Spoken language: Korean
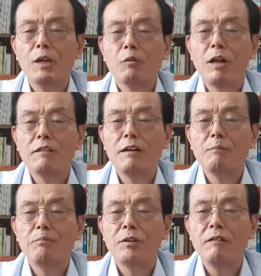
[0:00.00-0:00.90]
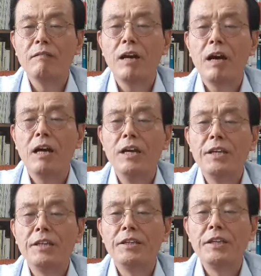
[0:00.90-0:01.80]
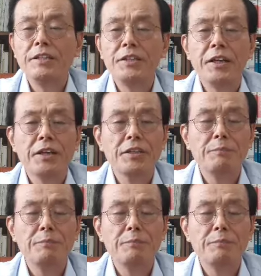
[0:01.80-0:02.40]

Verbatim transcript: 관광 불안과 이래저래